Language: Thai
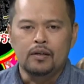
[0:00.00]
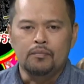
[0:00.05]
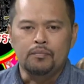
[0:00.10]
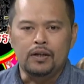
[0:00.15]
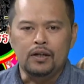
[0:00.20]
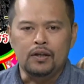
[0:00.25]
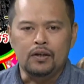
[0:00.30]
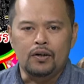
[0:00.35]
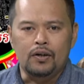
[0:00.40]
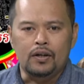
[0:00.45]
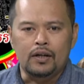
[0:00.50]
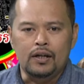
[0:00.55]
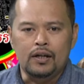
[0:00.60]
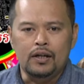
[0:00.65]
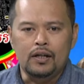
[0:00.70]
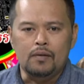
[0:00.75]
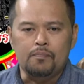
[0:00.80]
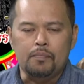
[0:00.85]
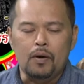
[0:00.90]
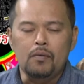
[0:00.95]
พี่น้อง
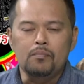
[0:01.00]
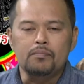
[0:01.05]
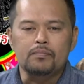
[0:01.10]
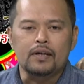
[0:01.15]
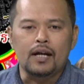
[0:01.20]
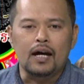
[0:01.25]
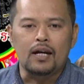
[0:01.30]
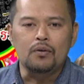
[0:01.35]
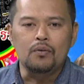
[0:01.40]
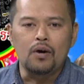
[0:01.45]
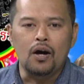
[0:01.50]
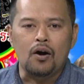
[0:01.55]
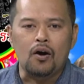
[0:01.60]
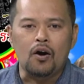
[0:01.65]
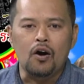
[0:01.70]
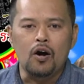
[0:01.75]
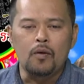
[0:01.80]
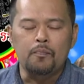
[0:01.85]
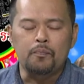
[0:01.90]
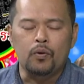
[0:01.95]
พ่อมนาล่วงข
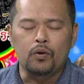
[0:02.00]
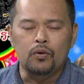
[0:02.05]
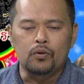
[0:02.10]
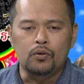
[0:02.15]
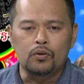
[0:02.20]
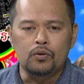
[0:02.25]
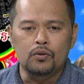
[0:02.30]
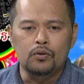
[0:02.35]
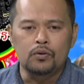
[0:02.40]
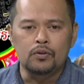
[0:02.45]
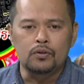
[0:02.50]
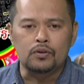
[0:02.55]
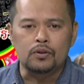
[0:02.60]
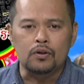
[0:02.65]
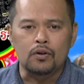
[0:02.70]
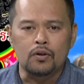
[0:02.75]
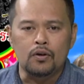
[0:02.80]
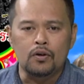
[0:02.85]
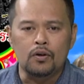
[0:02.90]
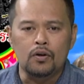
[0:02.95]
อบคุณ
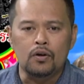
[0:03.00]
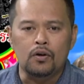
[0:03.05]
โอ้